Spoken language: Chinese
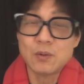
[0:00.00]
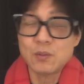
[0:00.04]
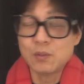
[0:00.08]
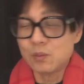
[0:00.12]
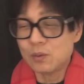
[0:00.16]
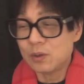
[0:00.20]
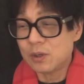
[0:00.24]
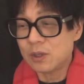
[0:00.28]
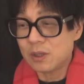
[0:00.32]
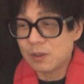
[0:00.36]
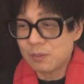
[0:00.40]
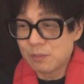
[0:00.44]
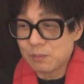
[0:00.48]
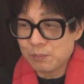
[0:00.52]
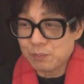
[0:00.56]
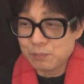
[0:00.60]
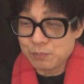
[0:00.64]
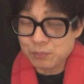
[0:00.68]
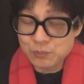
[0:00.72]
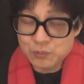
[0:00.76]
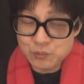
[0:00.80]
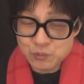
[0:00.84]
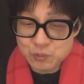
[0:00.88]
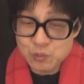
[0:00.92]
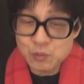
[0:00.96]
如果你能
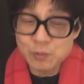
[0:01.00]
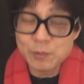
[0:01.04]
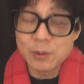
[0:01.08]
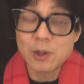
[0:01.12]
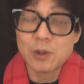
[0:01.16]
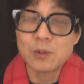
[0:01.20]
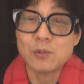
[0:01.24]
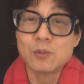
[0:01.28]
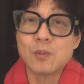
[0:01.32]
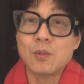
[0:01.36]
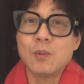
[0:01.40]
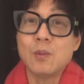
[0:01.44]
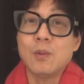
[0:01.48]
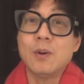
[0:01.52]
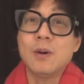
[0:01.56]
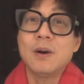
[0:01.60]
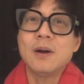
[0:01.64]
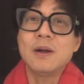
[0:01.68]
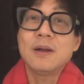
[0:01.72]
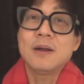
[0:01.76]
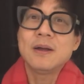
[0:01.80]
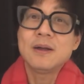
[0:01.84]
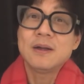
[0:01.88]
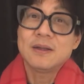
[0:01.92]
不出不了中国，